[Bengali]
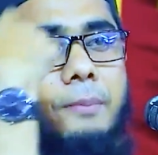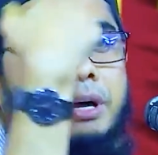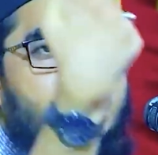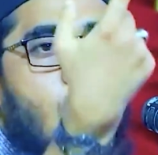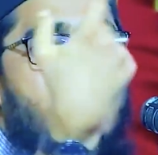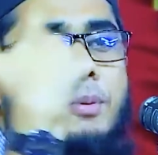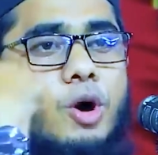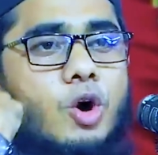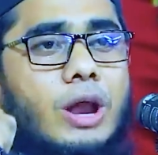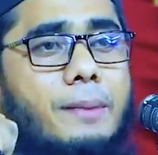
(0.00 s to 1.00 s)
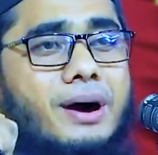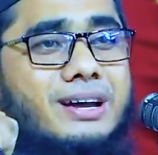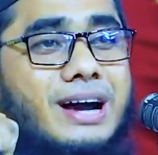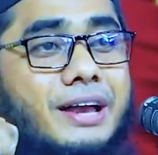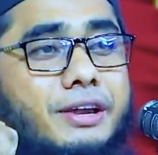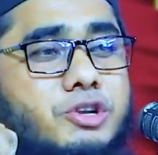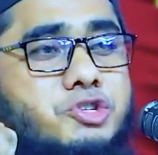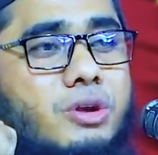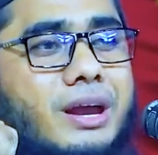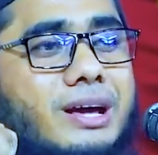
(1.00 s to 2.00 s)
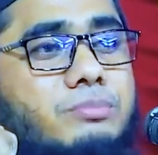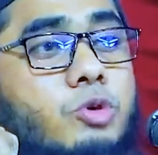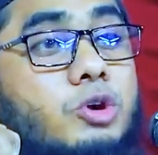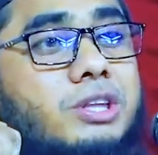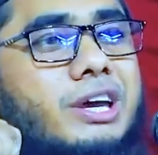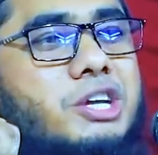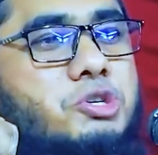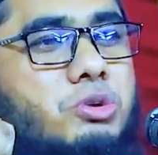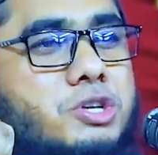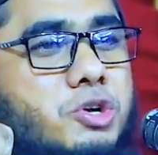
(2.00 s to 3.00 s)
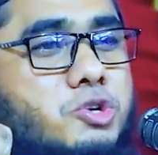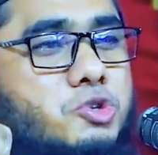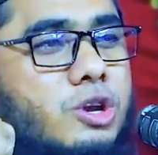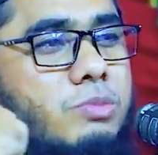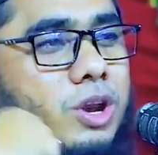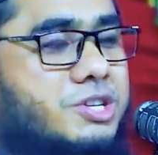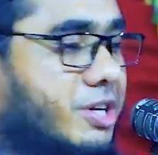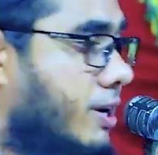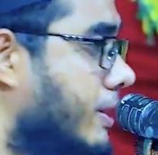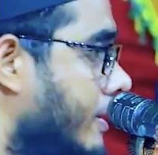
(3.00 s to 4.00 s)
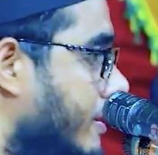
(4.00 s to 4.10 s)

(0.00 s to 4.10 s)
আমি আবু বকর আমার কানে রসুলের মুখ থেকে শুনেছি রসুল বলেছেন